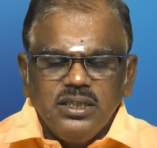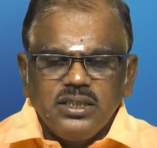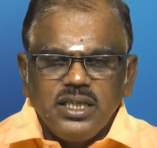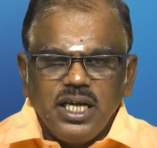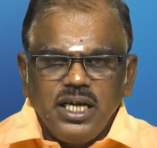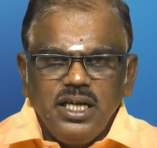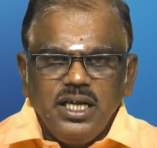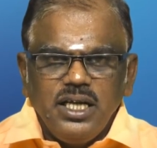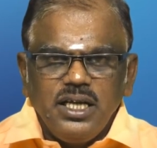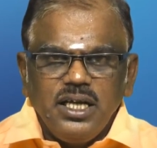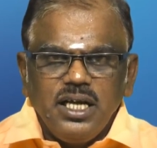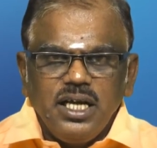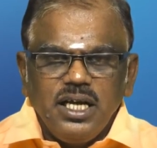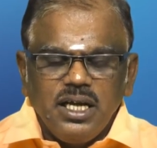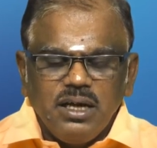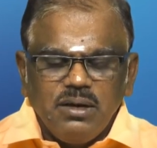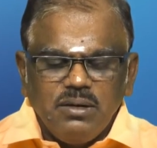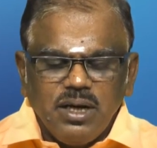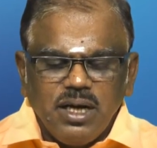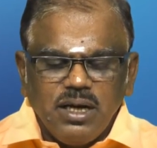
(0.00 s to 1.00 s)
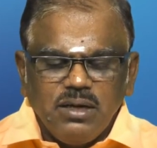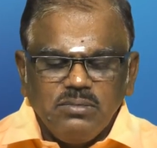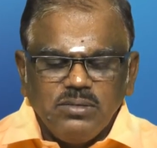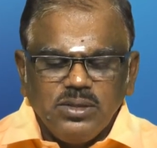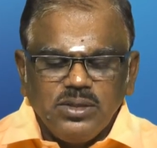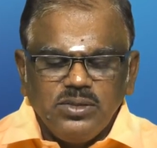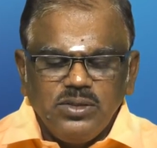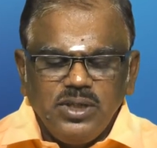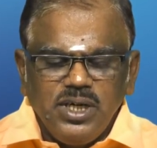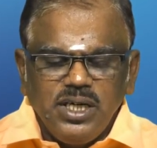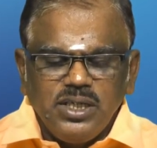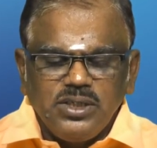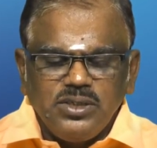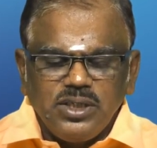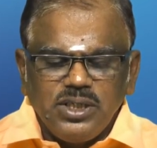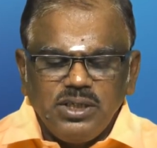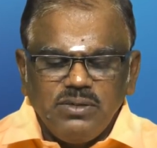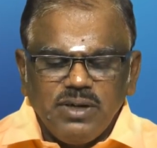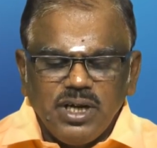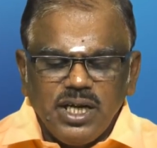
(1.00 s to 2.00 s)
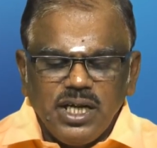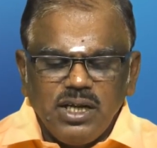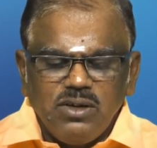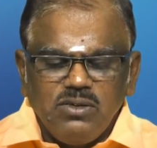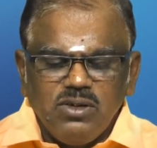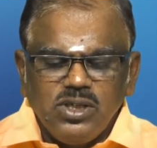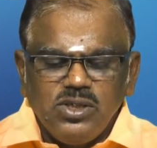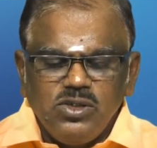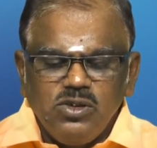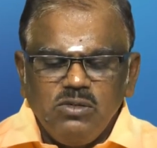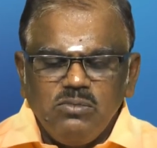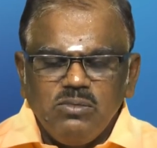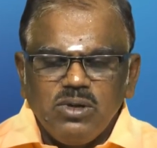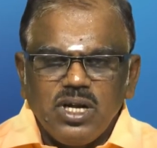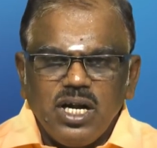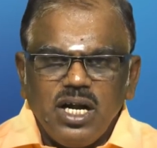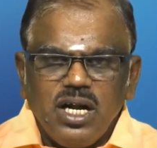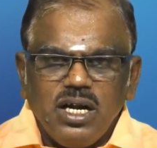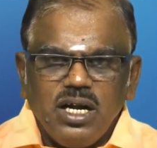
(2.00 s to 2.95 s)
சனி கிரகம் சூரியனை சுற்றி வர இருபத்தி ஒம்பது